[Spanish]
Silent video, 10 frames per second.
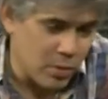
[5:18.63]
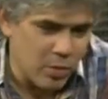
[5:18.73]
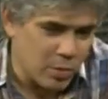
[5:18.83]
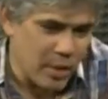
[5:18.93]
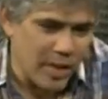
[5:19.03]

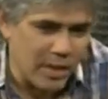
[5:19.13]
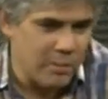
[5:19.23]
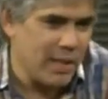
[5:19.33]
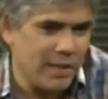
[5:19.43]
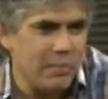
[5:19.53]
una
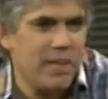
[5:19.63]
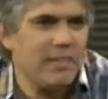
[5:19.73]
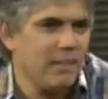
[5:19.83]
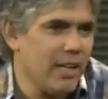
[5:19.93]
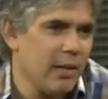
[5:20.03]
herramienta para
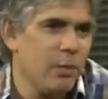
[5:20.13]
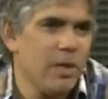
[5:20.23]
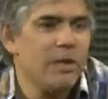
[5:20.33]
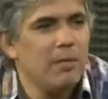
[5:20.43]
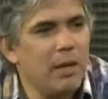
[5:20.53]
llevar agua
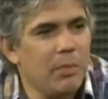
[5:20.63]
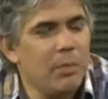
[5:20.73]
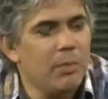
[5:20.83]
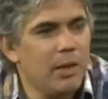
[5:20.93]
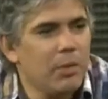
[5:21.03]
para el
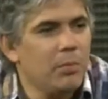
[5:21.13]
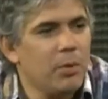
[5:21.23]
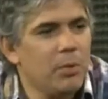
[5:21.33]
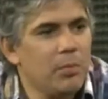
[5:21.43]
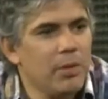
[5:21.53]
molino
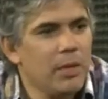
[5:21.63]
propio.